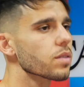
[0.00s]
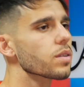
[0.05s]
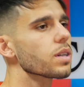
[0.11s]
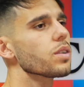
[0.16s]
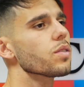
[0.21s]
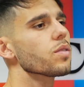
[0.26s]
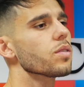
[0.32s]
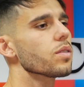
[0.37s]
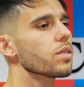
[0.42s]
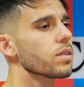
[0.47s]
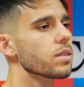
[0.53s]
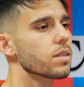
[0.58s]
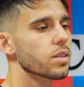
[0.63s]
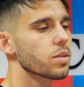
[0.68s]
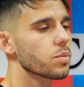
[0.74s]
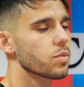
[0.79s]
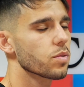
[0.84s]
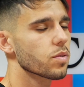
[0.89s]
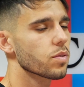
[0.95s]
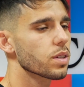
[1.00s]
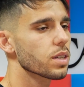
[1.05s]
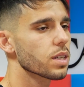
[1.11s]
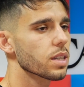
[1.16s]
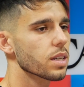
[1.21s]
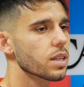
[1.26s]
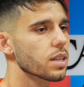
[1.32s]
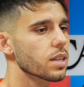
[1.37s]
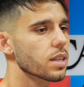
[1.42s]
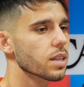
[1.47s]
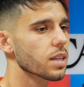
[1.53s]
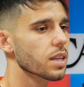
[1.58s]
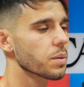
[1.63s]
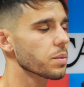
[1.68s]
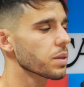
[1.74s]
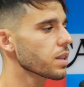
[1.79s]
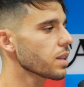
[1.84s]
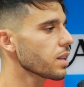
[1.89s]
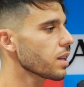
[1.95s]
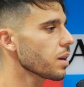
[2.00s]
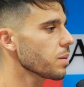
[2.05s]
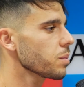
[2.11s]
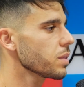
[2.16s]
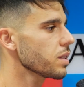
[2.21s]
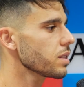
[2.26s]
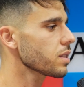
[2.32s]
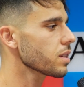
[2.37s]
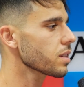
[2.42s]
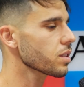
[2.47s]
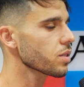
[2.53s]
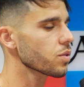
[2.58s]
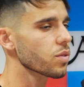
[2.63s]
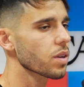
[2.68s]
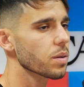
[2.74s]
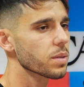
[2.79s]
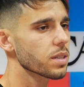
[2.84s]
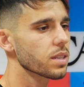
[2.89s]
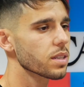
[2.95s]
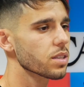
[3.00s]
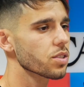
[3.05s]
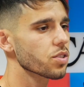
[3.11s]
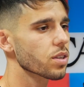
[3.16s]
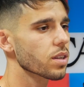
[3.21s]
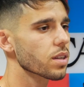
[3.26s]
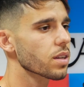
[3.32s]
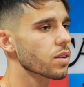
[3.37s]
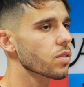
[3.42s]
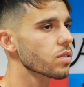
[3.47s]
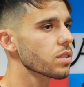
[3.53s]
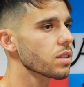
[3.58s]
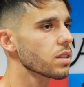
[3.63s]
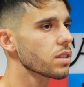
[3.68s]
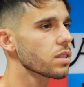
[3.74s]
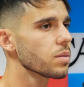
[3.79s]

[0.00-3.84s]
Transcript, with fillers: Quello comunque che mi chiederà il mister sicuramente cercherò di,